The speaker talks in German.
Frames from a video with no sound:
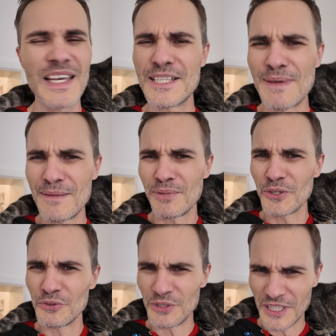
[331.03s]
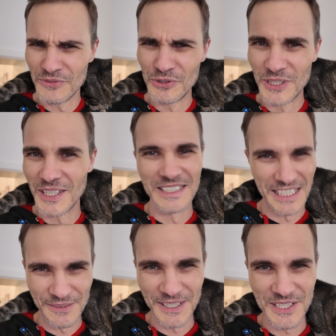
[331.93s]
als wäre ein Partner dort dafür da. Also
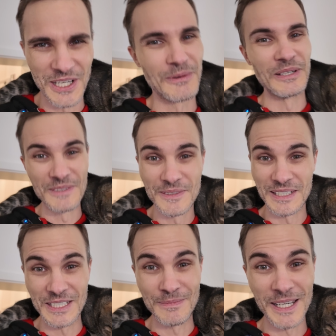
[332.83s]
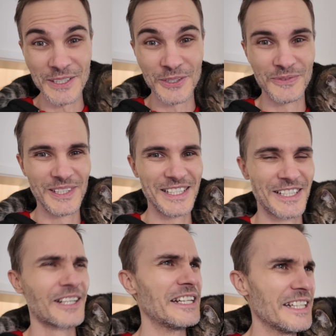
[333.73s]
ja, Quatsch, aber ihr wisst, was ich meine,
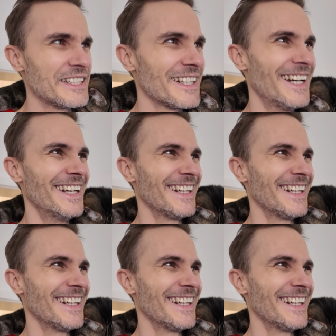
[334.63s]
hoffentlich. Kein Hate.